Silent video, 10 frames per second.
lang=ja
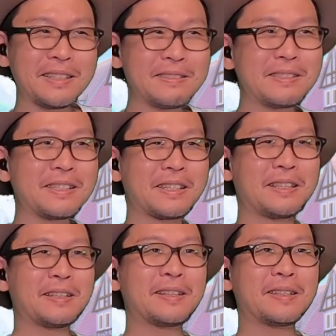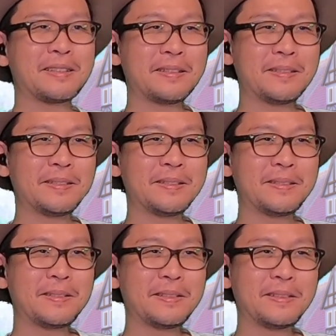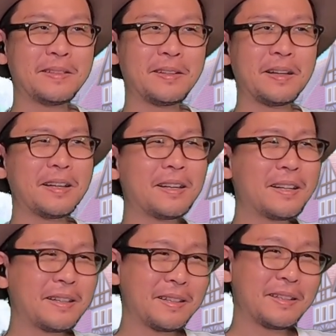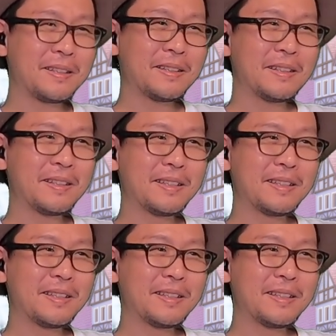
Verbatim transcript: てるんじゃないかな。ああ、